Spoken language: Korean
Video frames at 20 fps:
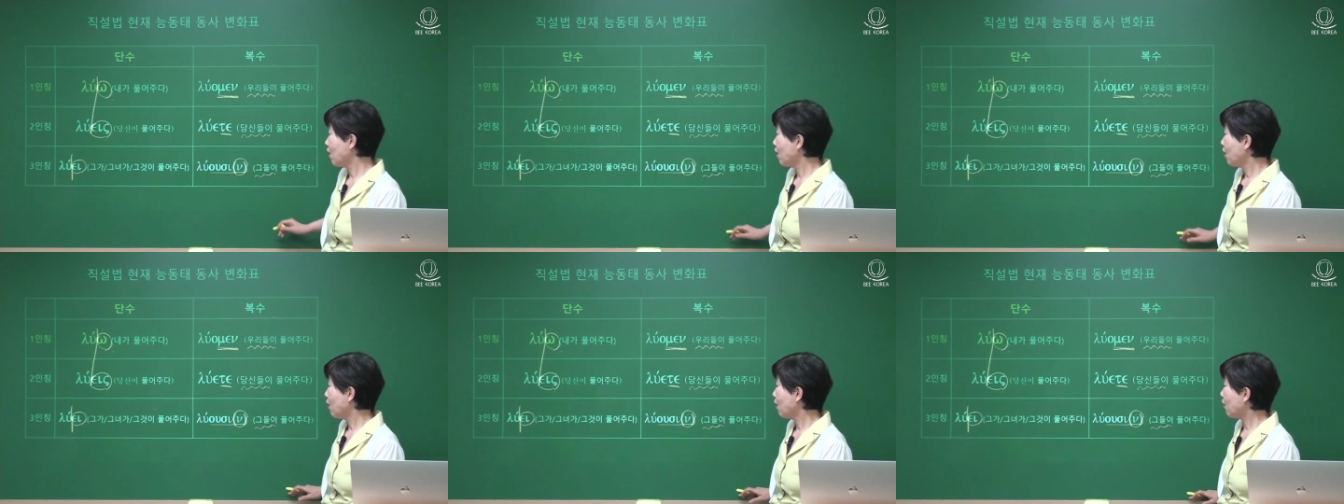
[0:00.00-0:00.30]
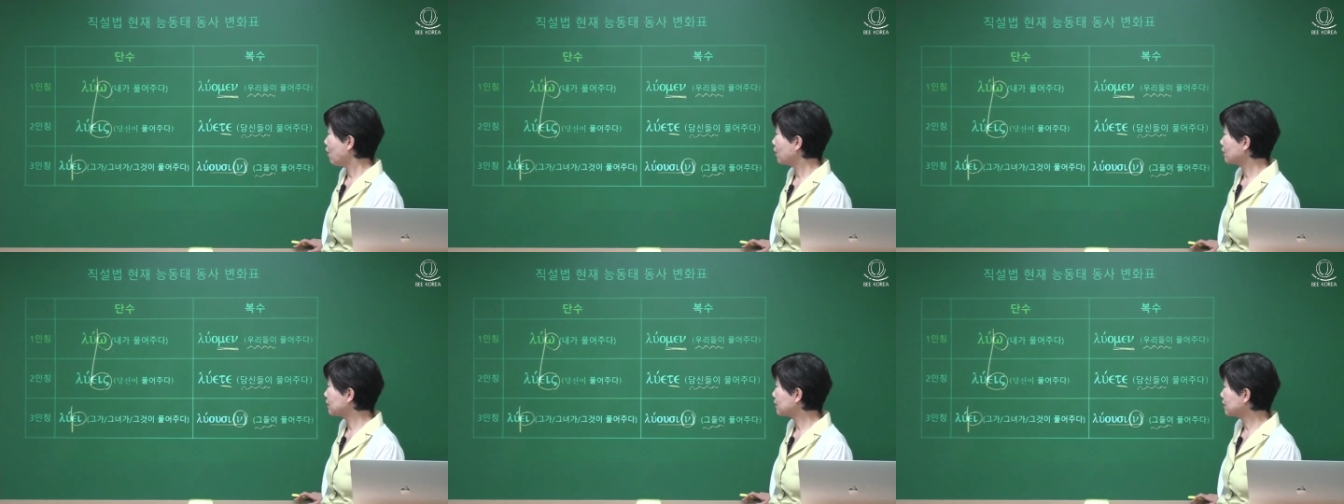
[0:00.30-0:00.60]

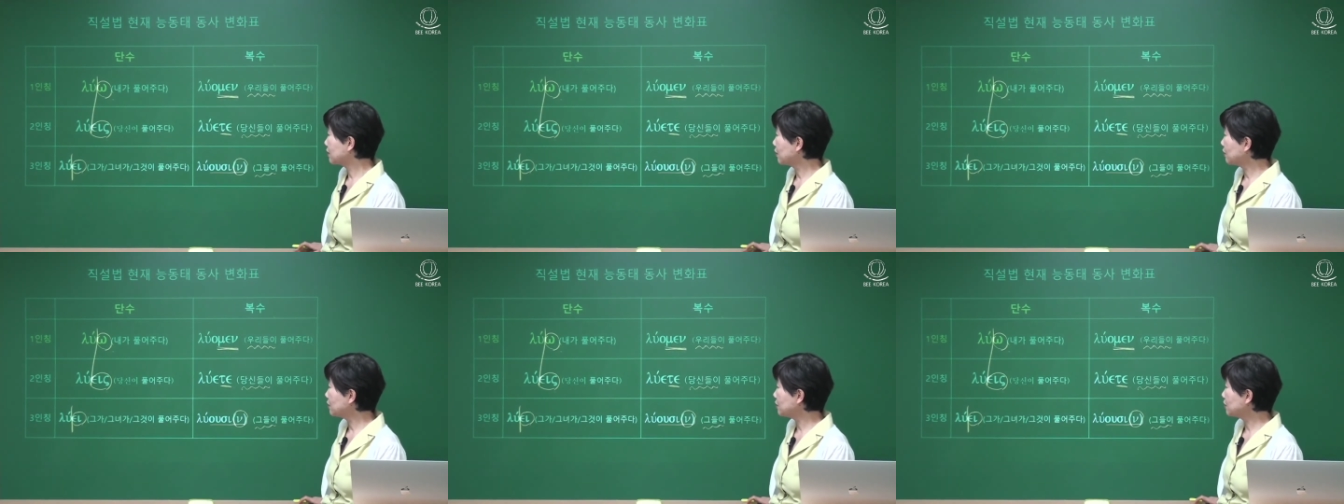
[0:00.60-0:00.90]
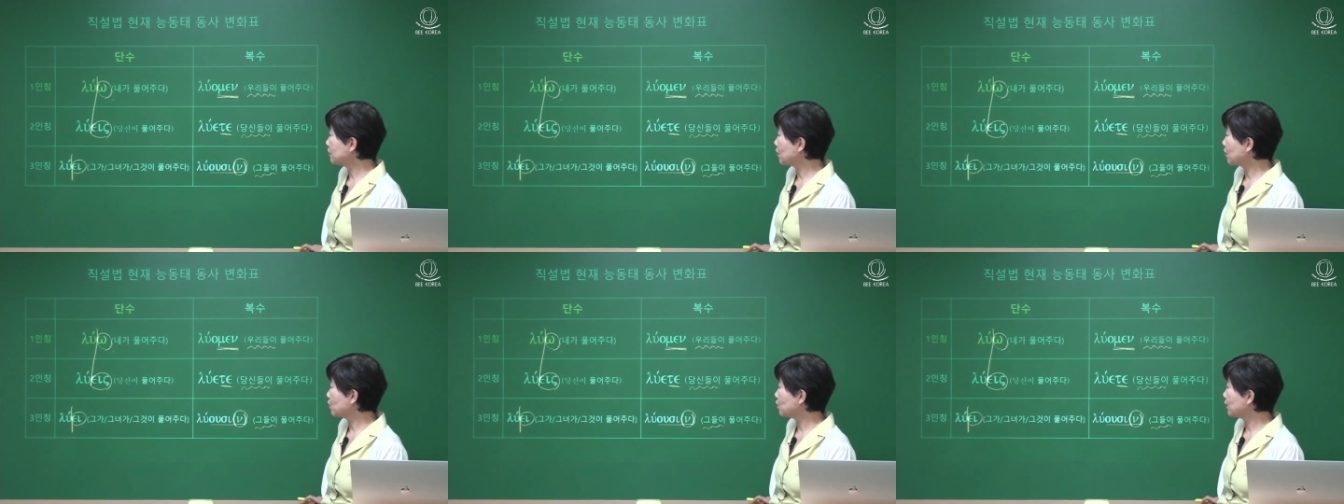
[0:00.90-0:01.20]
어떤
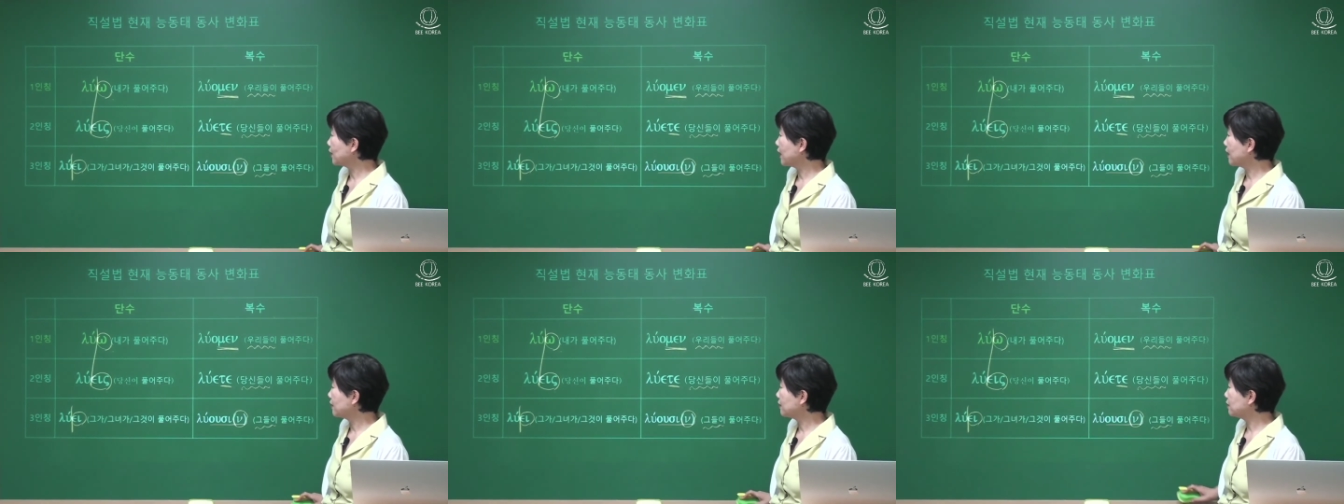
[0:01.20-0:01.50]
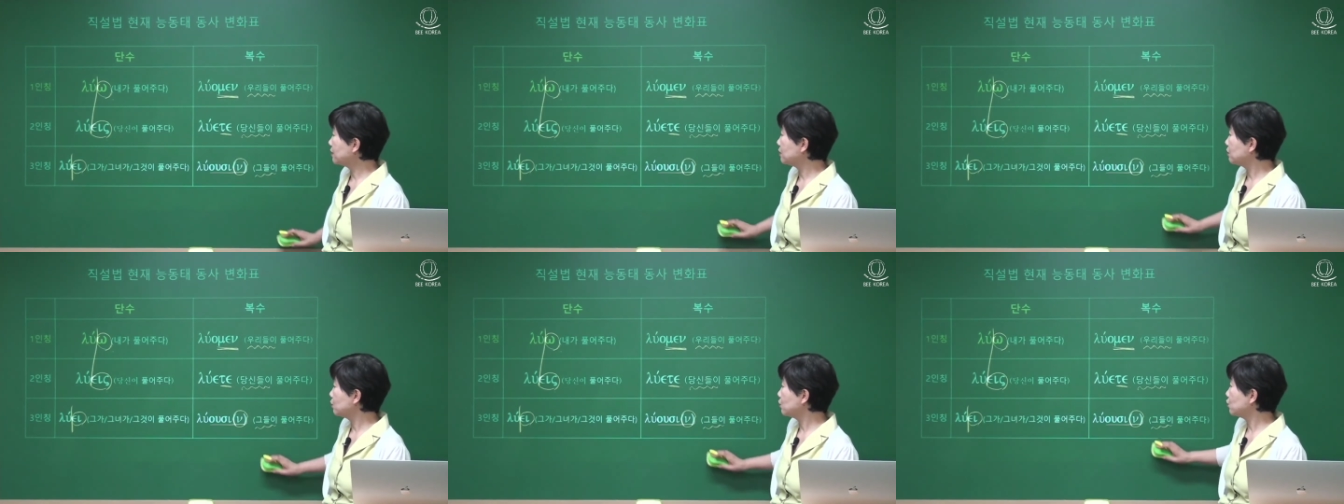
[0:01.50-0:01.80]

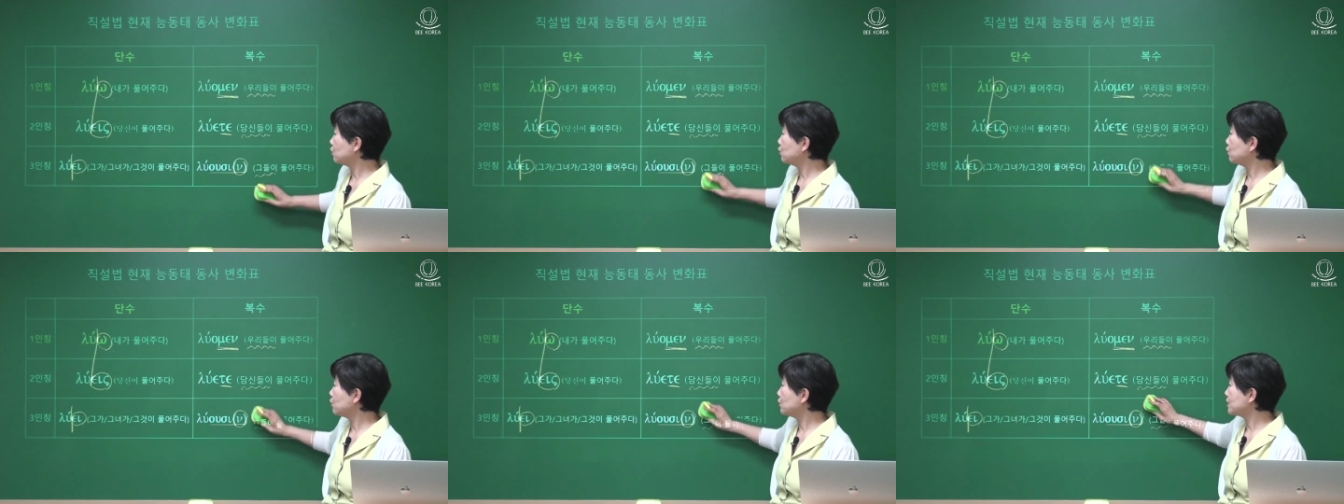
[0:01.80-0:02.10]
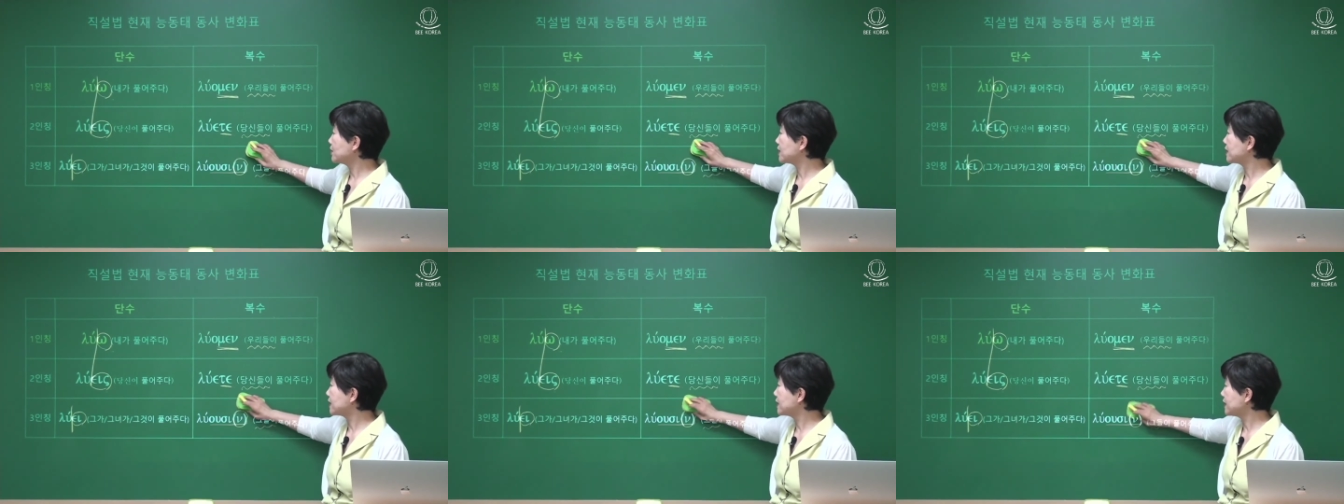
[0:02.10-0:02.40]
경우에는
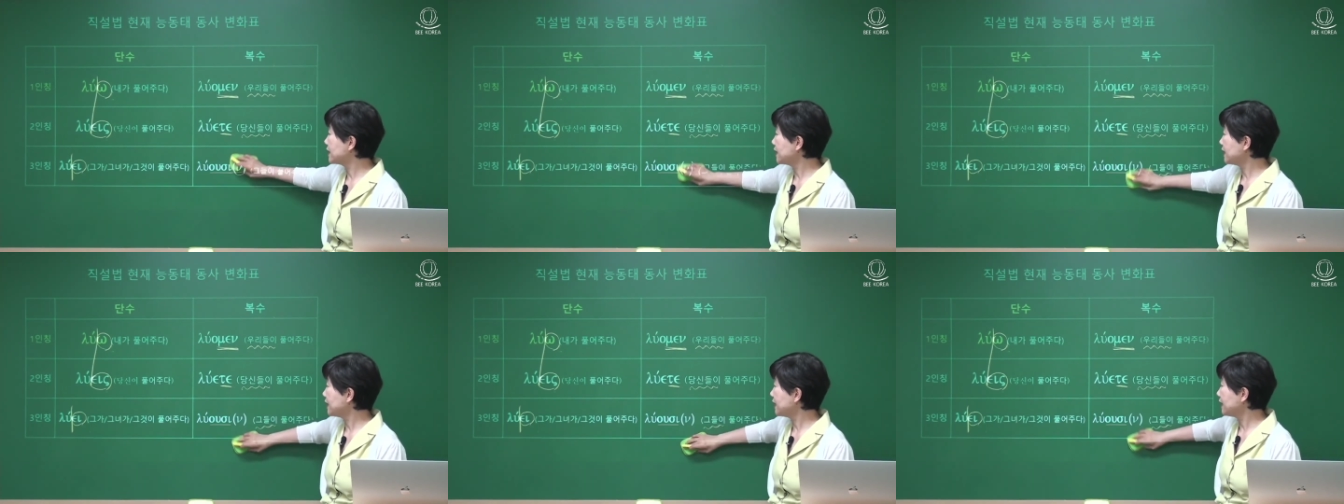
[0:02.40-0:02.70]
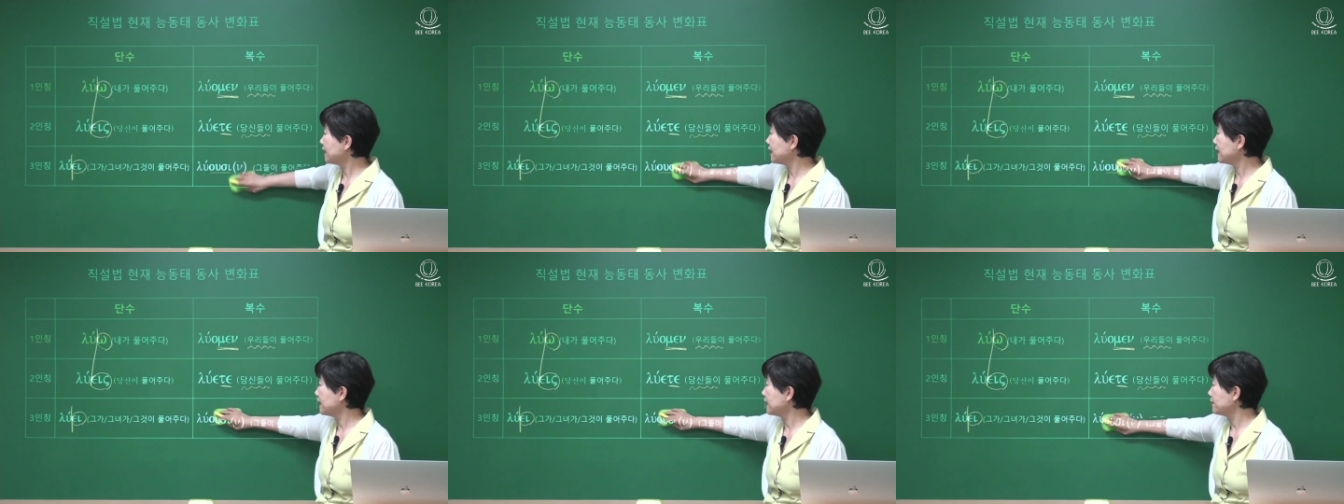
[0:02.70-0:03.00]

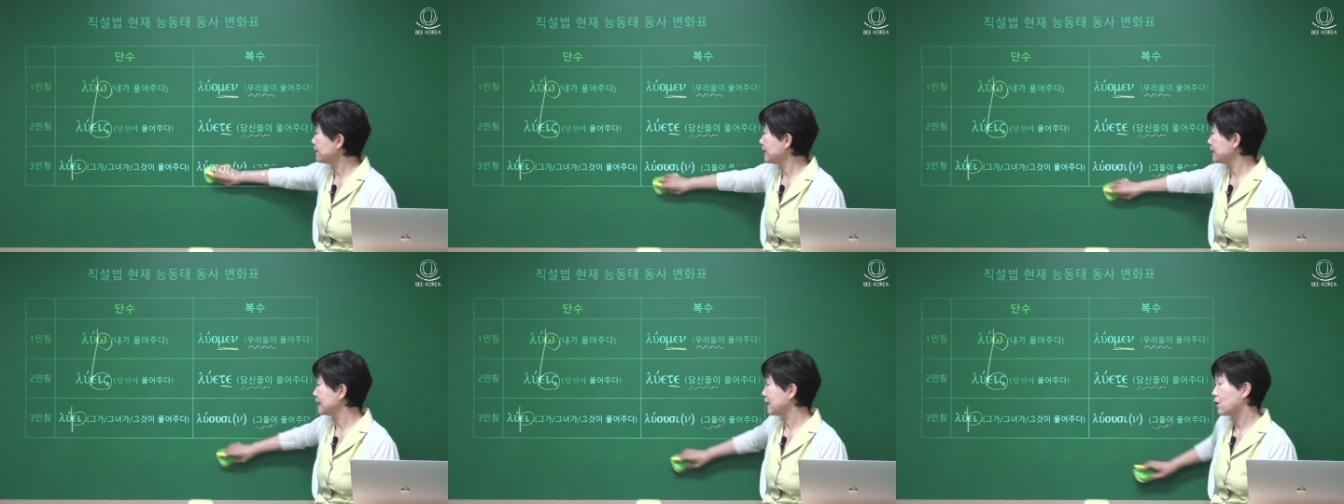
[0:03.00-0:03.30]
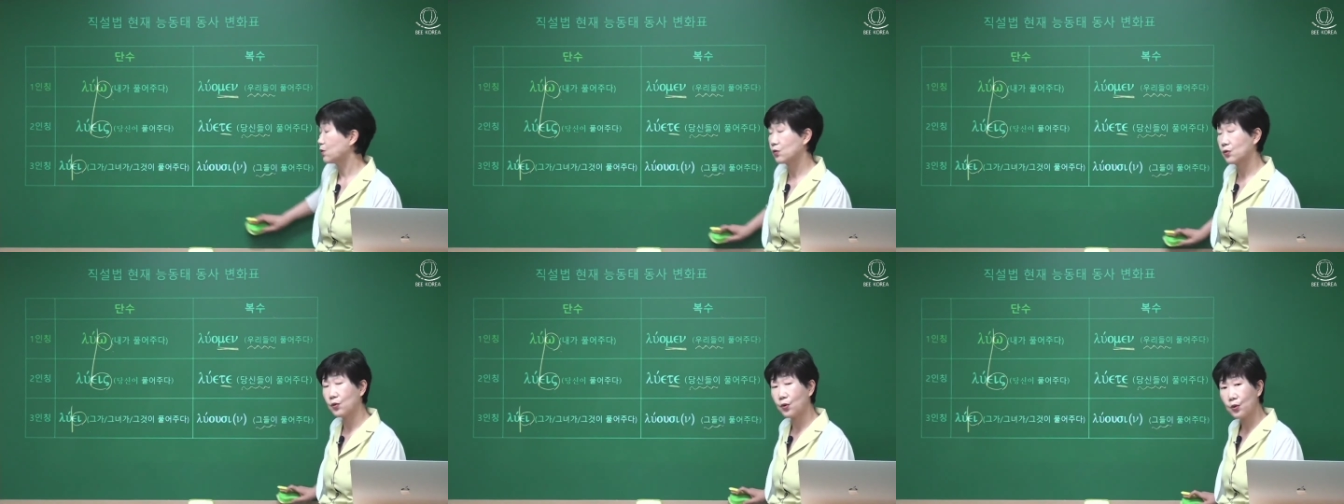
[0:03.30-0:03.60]
루시만
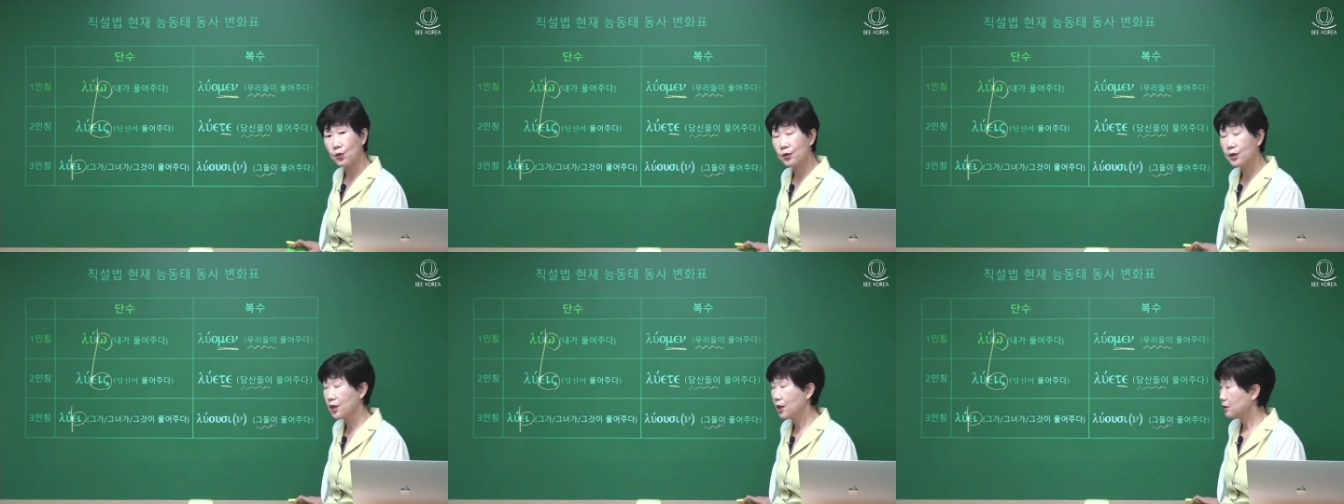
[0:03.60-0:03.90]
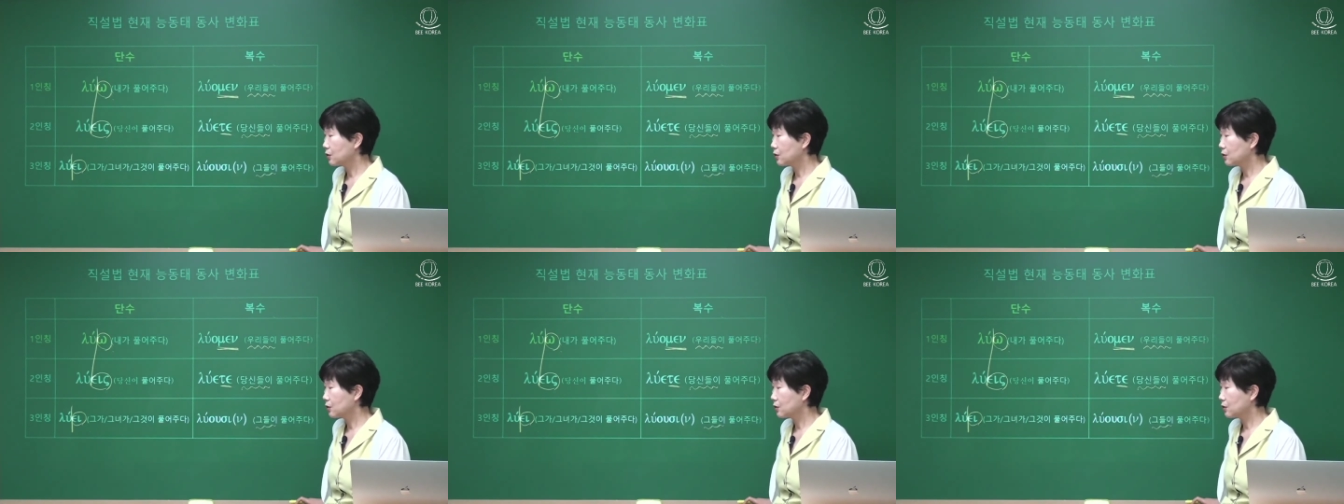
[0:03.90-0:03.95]
나오고